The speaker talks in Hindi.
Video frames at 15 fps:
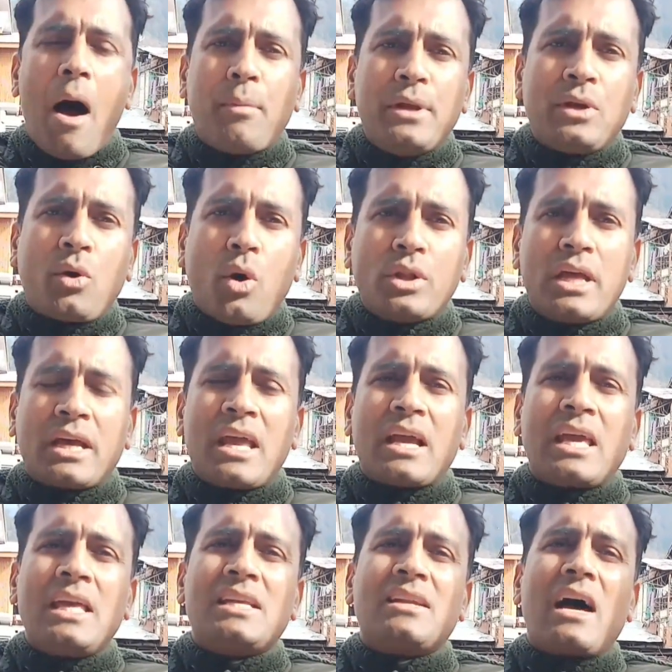आप इनको
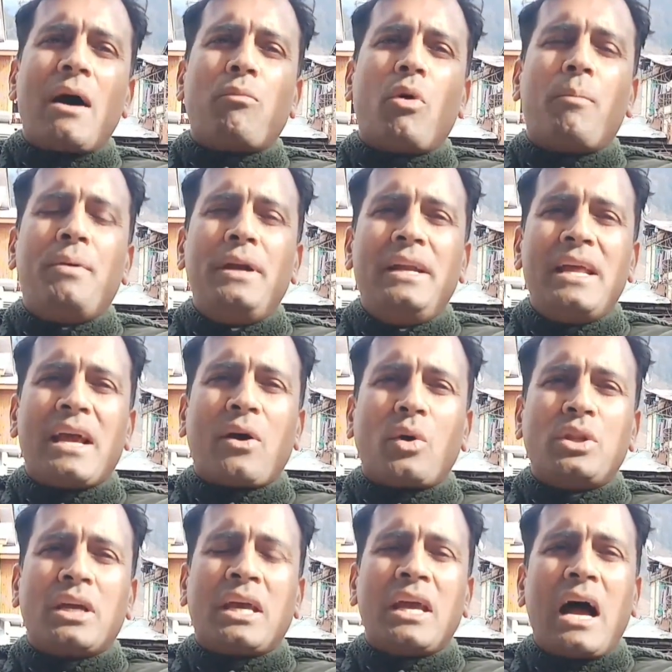देखे कि जनाब वो बीडीए
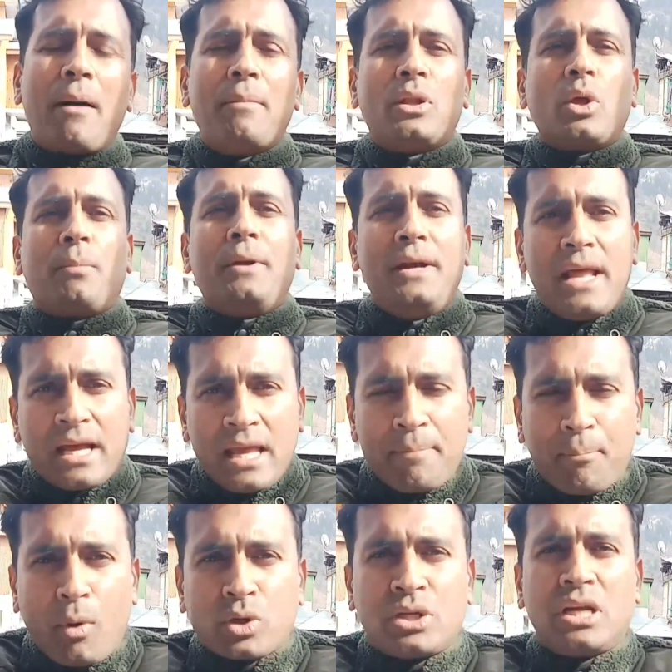को देखे आपने तो बीडीए
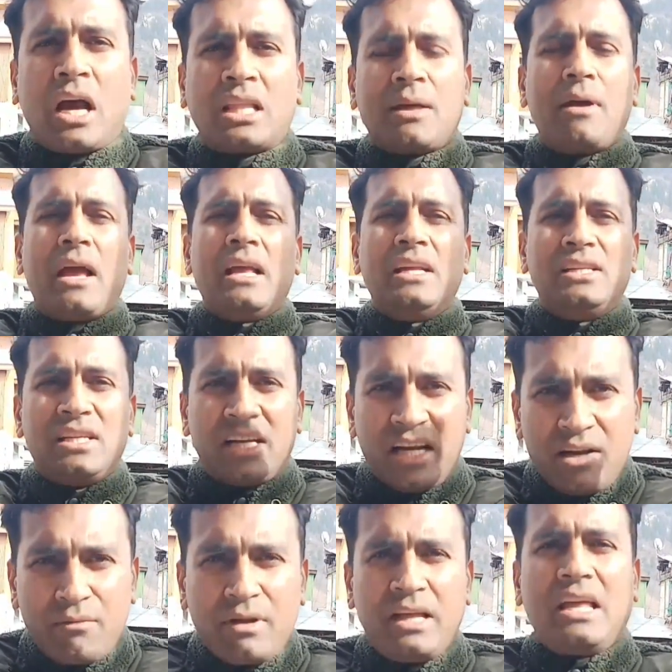की पोस्ट ही खत्म
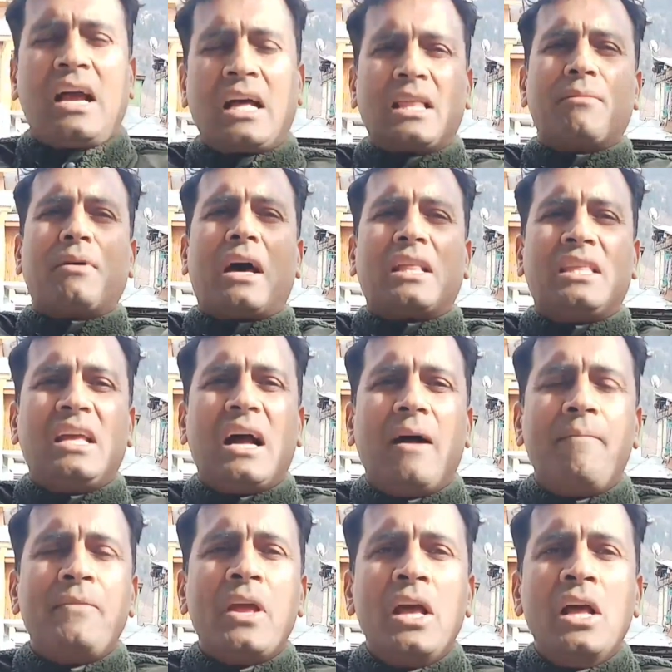इंजीनियरिंग विंग ही खत्म कर दिया